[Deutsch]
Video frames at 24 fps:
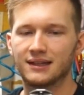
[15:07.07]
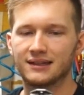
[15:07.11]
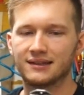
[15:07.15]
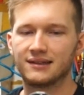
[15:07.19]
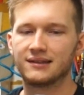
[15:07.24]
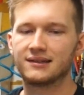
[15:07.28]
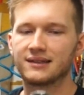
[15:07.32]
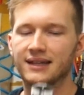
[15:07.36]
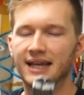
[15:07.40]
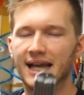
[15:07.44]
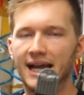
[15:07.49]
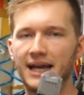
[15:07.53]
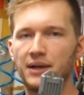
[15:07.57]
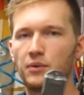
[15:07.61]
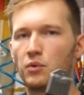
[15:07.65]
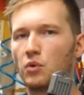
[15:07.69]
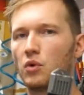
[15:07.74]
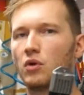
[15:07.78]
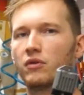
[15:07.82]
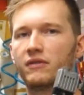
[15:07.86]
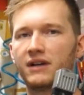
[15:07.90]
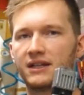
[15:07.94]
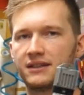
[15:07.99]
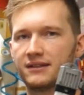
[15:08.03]
das ist kein
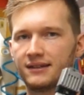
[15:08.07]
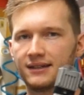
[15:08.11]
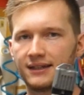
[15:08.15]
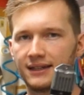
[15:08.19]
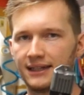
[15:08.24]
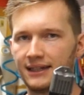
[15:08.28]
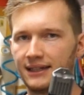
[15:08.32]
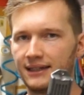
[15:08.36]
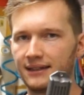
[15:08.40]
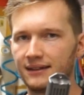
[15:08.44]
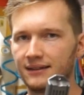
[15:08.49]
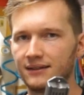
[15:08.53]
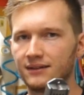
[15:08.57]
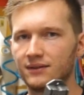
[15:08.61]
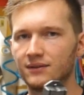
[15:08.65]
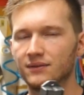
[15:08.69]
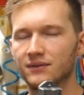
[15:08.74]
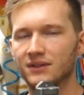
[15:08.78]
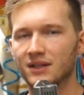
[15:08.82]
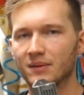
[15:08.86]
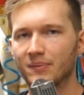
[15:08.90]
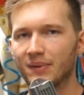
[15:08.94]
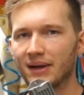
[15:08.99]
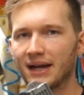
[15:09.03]
hochwertiger Regler
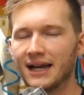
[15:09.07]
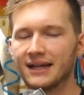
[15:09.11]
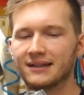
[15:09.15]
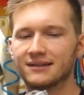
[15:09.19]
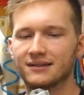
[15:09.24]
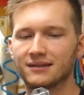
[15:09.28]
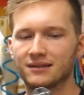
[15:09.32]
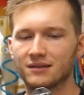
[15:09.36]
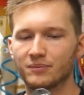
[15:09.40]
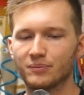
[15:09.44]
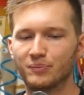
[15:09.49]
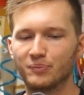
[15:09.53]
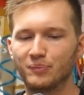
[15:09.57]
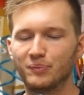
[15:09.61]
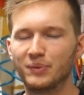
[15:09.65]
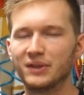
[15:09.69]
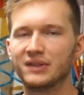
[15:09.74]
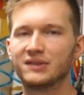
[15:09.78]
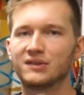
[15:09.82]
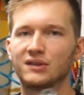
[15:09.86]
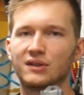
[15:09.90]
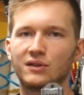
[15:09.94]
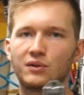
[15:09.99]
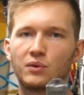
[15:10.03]
und der Preis ist ein
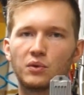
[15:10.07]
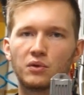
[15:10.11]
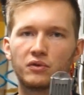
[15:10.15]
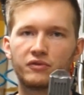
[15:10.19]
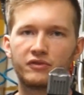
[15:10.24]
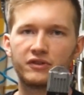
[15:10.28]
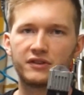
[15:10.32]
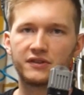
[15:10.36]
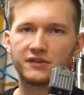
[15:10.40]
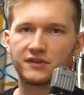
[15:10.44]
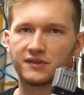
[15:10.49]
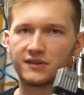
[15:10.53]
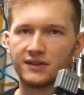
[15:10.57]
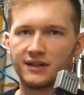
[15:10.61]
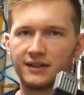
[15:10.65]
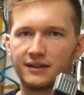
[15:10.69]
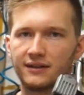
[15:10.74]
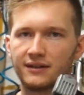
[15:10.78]
bisschen hoch für das